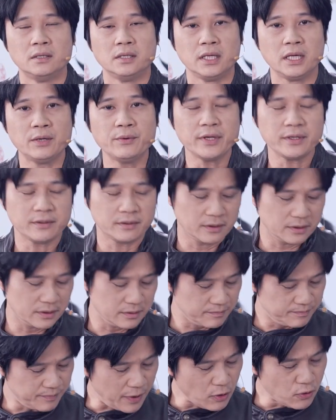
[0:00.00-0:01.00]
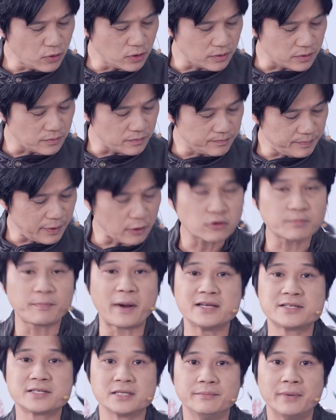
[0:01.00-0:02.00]
因为包括包括
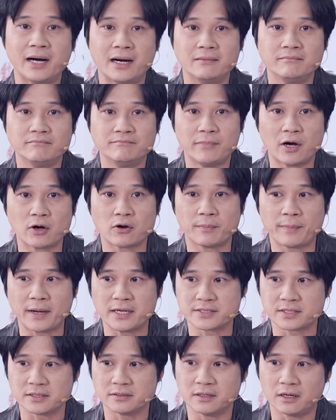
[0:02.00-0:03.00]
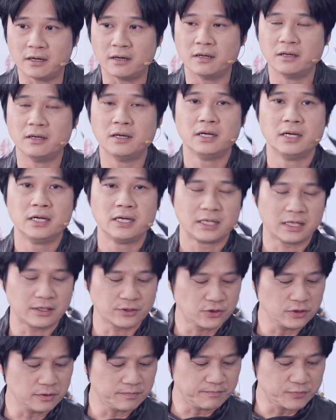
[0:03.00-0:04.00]
拜神嘛，包括拜神啊，那
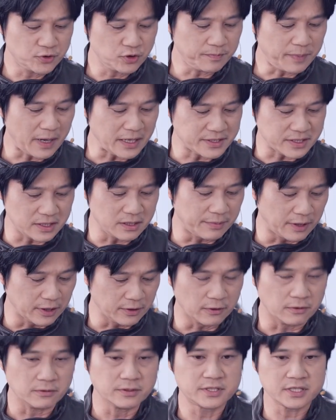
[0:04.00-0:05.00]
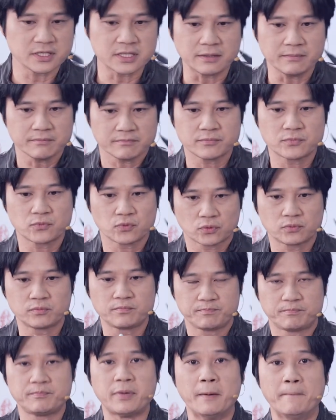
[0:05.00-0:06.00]
去去拜神的朋友，经常
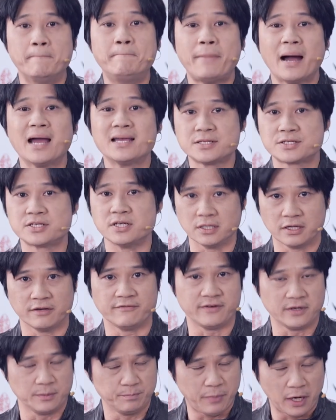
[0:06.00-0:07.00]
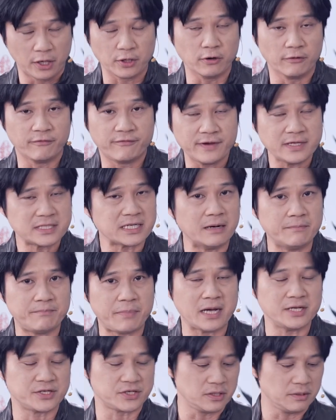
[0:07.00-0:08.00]
很拜神的朋朋友，非常
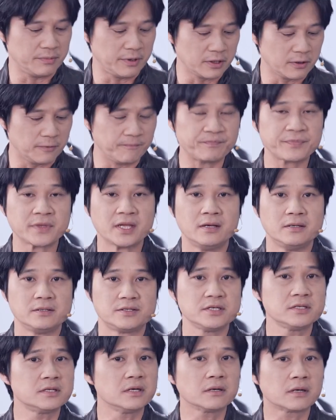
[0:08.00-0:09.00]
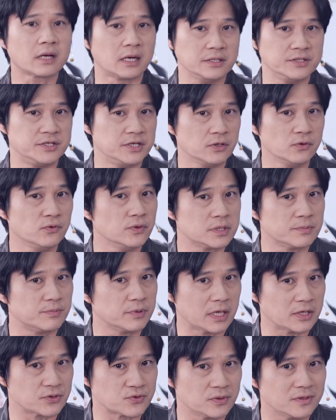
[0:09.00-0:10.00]
拜神的朋友，经常感情路也是不
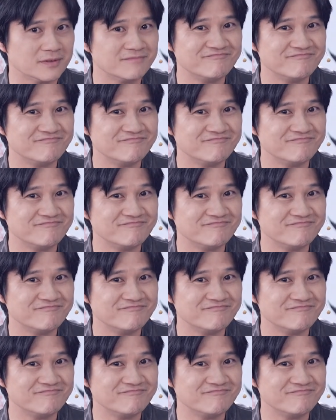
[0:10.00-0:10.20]
大顺。